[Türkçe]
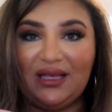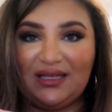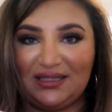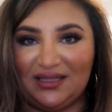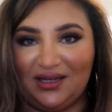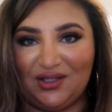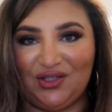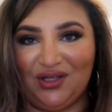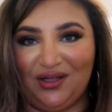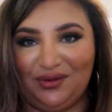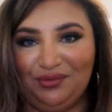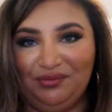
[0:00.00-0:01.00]
ama x
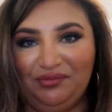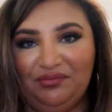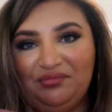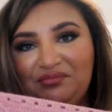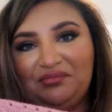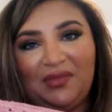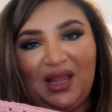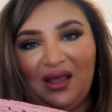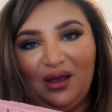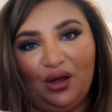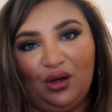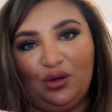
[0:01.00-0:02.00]
aldım.
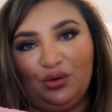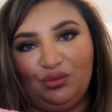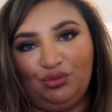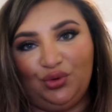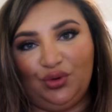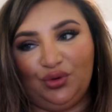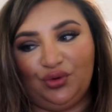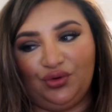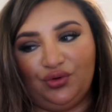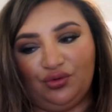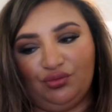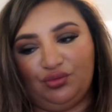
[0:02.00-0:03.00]

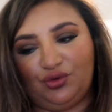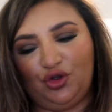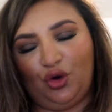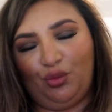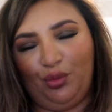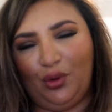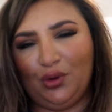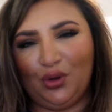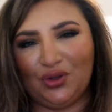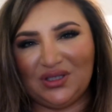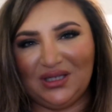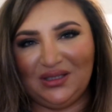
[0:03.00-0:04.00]
Bu çok bol
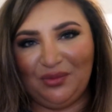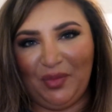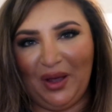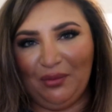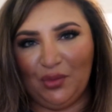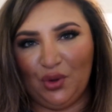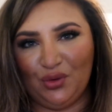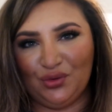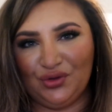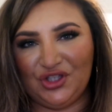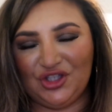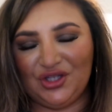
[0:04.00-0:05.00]
olsaydı pembe
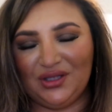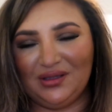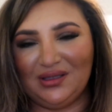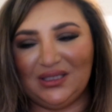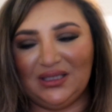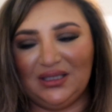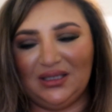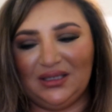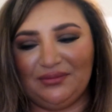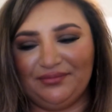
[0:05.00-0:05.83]
olduğu için e,